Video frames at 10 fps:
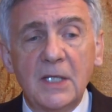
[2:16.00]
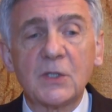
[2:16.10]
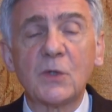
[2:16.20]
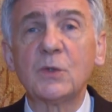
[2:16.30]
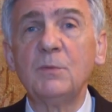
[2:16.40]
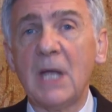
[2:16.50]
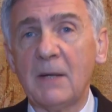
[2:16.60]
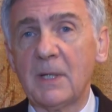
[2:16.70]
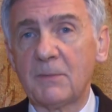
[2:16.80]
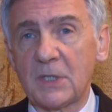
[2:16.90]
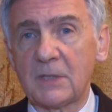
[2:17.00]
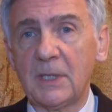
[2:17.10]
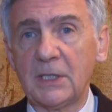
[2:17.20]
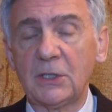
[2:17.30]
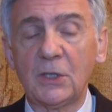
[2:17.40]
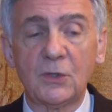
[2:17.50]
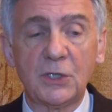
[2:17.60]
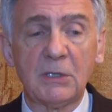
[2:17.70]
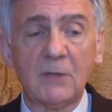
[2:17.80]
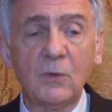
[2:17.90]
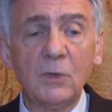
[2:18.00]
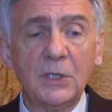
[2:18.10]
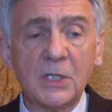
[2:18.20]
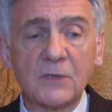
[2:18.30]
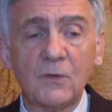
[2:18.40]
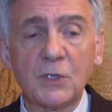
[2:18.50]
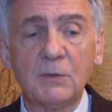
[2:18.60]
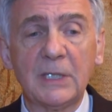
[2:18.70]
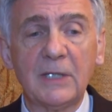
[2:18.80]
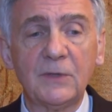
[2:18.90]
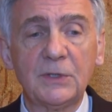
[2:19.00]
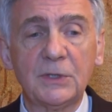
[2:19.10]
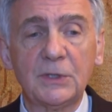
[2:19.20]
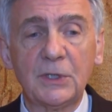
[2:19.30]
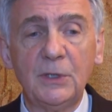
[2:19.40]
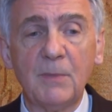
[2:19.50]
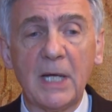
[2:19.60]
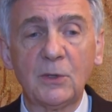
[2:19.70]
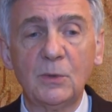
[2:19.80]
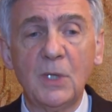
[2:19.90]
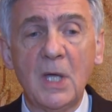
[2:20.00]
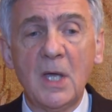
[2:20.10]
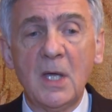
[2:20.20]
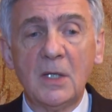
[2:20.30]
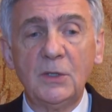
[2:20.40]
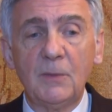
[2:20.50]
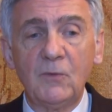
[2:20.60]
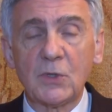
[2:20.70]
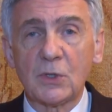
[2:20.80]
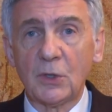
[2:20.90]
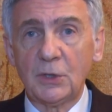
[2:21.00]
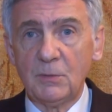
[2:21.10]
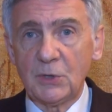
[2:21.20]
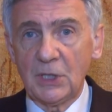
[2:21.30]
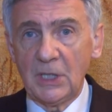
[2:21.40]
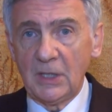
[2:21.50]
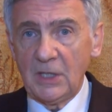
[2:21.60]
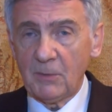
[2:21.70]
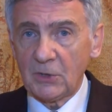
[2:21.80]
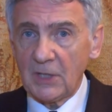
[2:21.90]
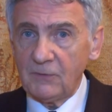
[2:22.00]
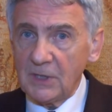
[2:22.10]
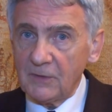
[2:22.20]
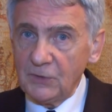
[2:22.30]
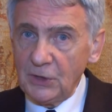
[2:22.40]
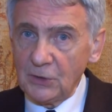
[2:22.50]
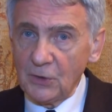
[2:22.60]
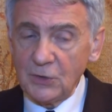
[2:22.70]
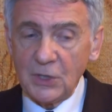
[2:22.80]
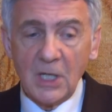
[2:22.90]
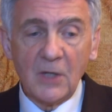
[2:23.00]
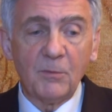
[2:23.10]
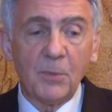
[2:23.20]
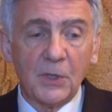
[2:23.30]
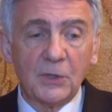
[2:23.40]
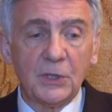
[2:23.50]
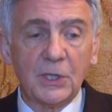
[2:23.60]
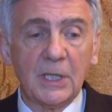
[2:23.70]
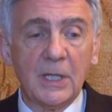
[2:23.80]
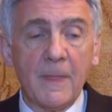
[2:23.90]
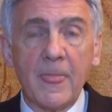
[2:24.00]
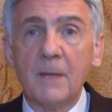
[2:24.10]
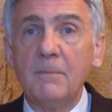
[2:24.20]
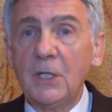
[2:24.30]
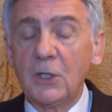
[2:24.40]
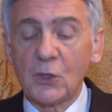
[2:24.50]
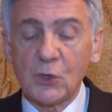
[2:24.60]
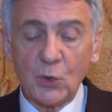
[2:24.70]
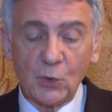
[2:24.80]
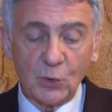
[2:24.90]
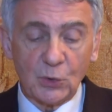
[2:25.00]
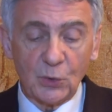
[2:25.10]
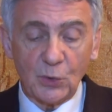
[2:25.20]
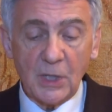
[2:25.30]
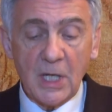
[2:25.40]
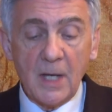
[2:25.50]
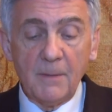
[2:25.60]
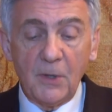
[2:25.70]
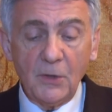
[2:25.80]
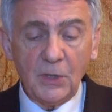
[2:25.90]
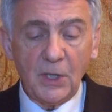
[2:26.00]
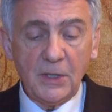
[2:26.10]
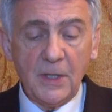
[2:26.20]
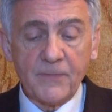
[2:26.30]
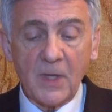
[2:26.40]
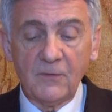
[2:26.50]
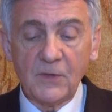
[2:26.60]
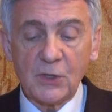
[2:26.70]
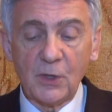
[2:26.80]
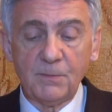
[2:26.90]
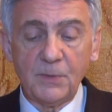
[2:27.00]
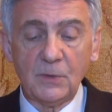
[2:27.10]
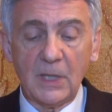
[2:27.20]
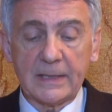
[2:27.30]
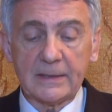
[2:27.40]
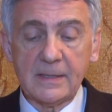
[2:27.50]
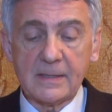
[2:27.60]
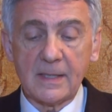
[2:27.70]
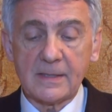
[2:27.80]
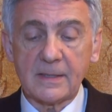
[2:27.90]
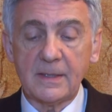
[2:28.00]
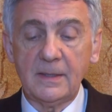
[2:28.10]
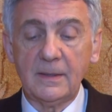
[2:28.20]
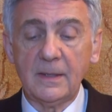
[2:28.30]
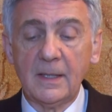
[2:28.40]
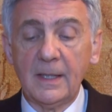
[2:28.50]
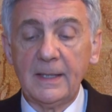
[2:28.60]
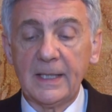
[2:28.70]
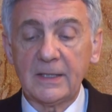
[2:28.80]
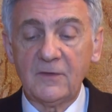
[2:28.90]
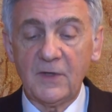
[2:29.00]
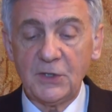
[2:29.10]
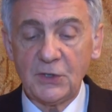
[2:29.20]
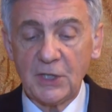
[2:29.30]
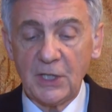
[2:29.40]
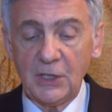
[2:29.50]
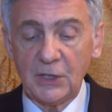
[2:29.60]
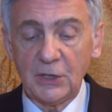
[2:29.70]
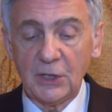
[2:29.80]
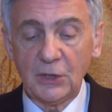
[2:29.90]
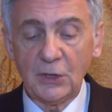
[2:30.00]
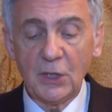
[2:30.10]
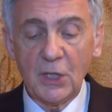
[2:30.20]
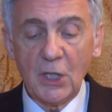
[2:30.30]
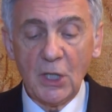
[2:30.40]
nie zrozumiała przesłania tego dzieła, w ogóle nie stworzyła nawet y, klimatu, nie mówiąc o tym, że nie potrafiła wniknąć w poetykę mikrostruktur. Po niej wystąpił artysta z Chin, lat 21,